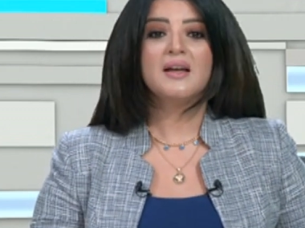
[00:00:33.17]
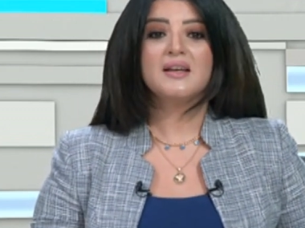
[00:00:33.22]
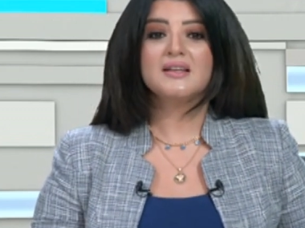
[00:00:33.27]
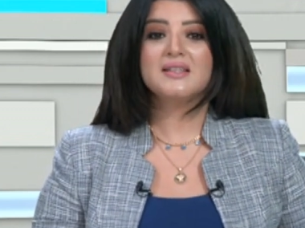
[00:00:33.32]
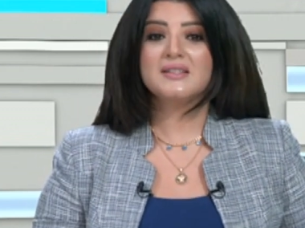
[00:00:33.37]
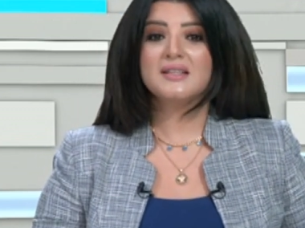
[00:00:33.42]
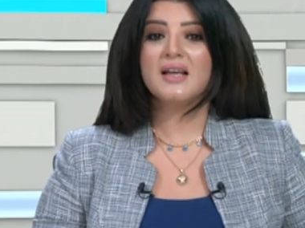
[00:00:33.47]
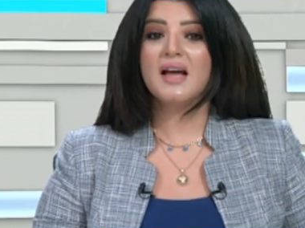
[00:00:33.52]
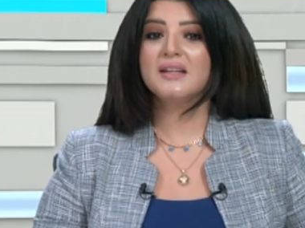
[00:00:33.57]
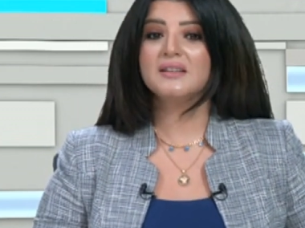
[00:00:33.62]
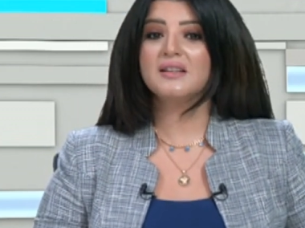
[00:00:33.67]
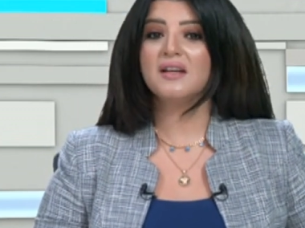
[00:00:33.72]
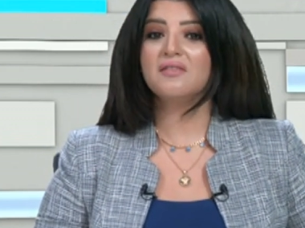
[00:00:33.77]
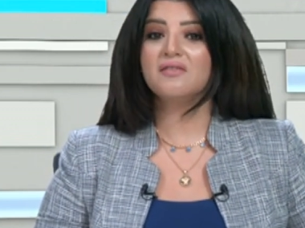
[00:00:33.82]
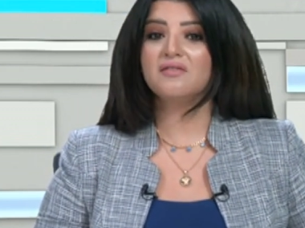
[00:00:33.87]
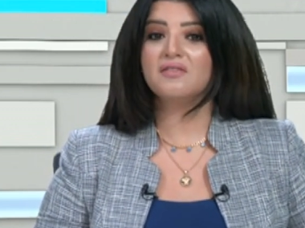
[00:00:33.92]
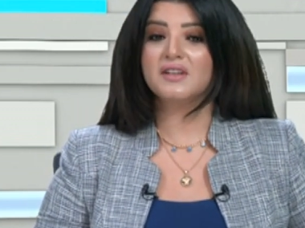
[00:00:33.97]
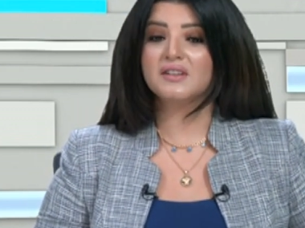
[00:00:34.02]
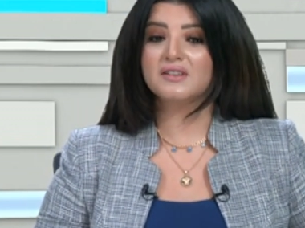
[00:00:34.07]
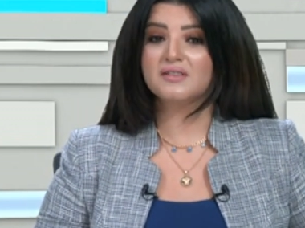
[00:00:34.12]

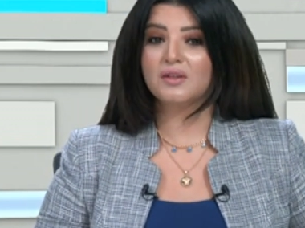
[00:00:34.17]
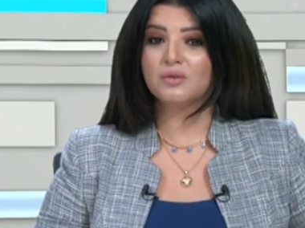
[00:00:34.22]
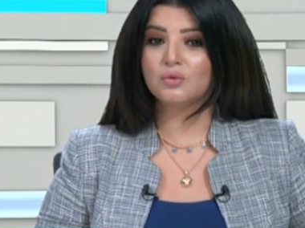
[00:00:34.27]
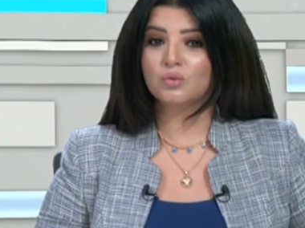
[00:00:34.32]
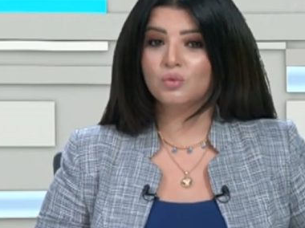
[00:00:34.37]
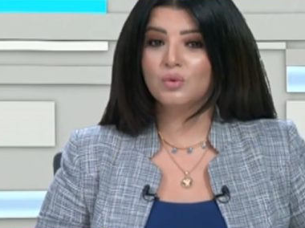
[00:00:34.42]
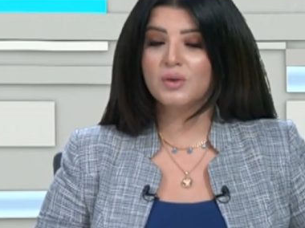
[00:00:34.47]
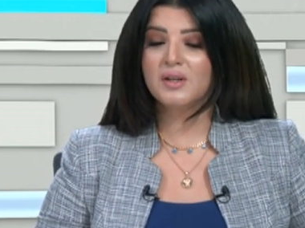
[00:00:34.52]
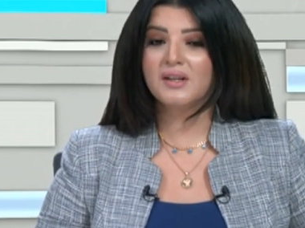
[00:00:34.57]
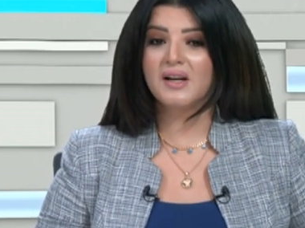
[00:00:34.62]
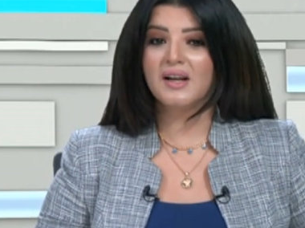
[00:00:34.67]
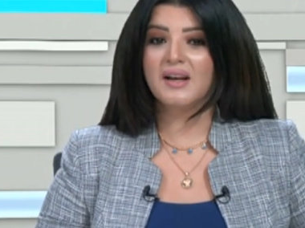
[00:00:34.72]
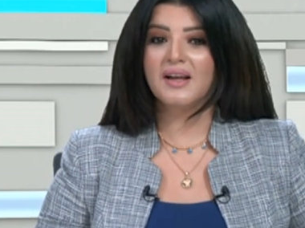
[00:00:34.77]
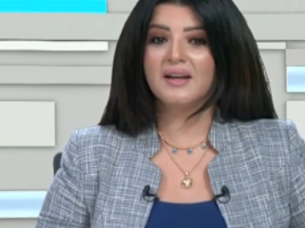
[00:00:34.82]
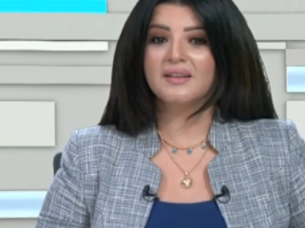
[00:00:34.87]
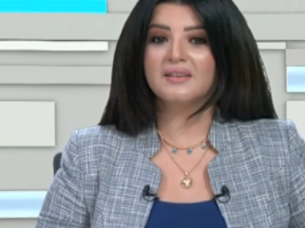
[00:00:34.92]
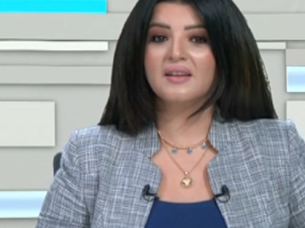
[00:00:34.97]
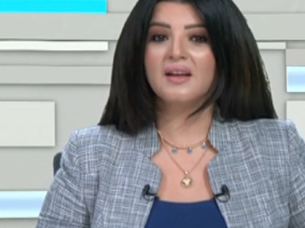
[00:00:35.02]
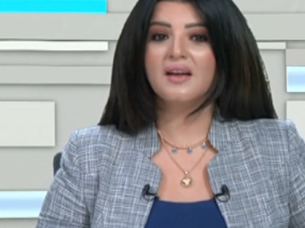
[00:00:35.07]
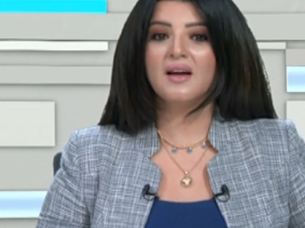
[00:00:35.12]
استهدف تطوير
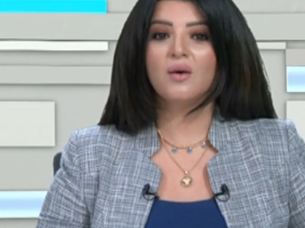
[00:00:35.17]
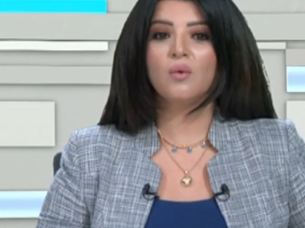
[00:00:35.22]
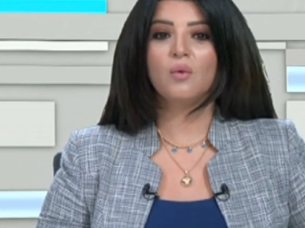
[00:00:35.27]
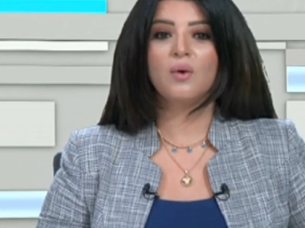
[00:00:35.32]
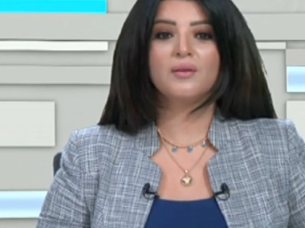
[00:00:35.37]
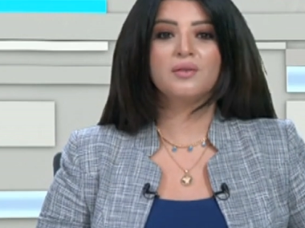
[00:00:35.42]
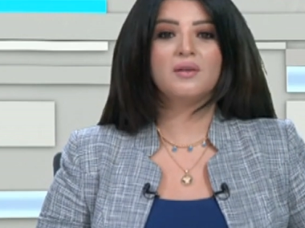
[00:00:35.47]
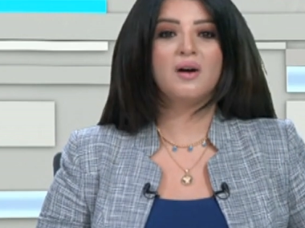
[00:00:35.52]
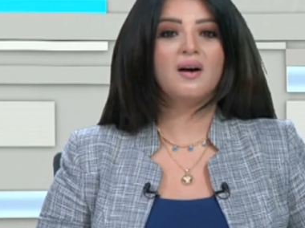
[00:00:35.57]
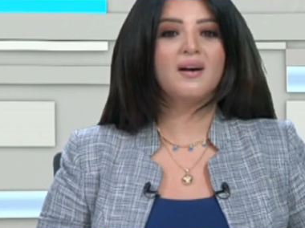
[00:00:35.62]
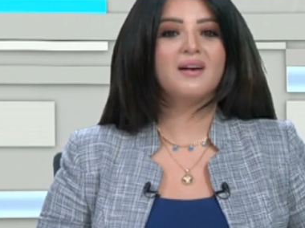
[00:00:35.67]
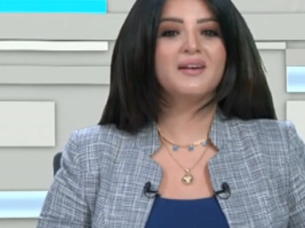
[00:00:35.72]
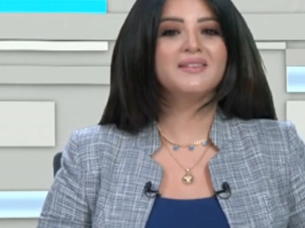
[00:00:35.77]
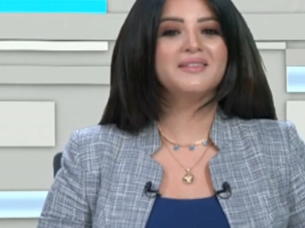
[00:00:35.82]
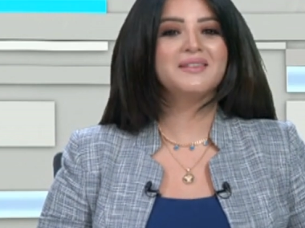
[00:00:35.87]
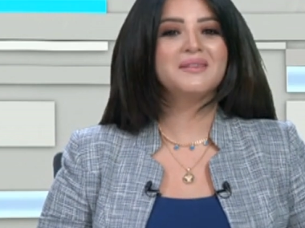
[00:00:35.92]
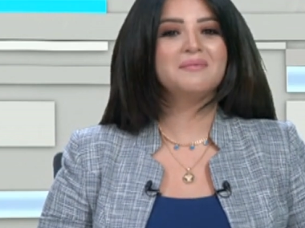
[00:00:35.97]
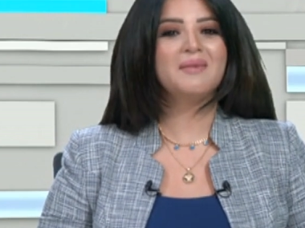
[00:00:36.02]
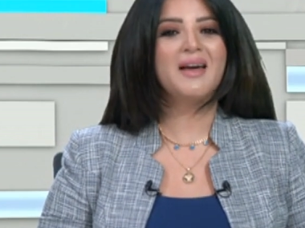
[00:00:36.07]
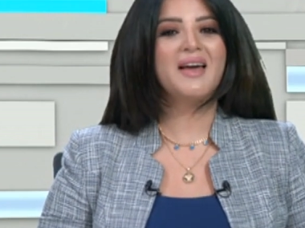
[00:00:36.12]
الأداء وضخ
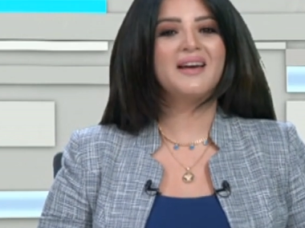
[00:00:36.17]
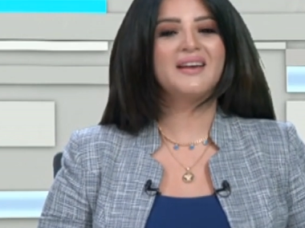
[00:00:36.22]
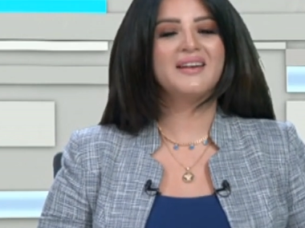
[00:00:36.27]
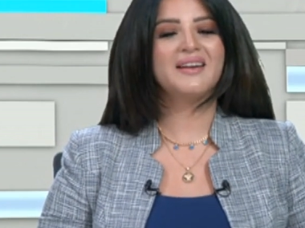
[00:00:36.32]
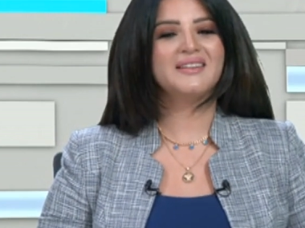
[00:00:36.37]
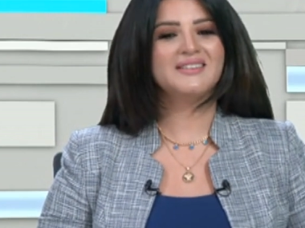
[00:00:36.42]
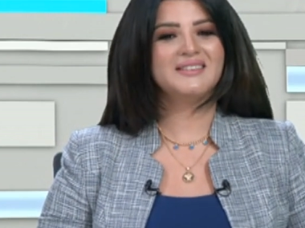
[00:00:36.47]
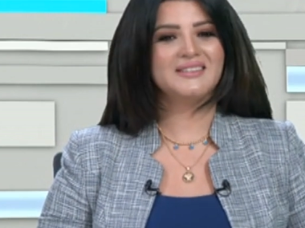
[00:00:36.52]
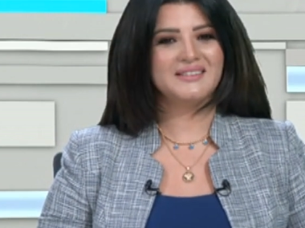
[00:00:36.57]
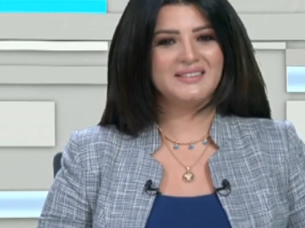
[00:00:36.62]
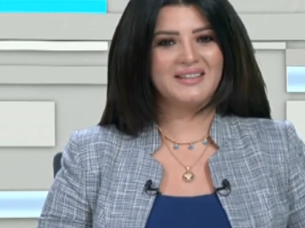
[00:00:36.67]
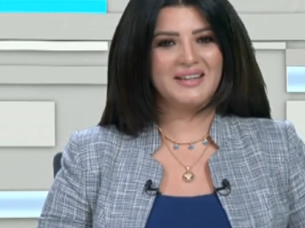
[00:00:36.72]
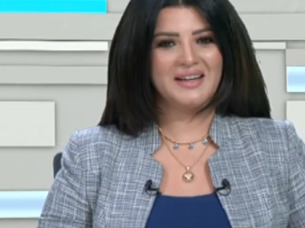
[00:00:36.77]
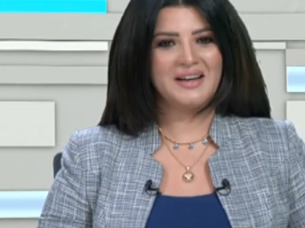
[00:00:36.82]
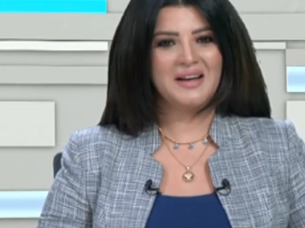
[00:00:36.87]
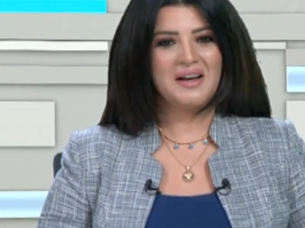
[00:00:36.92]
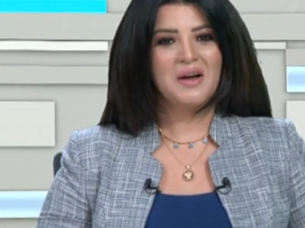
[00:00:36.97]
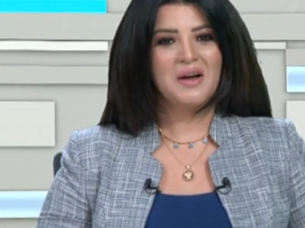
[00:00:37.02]
دماء جديدة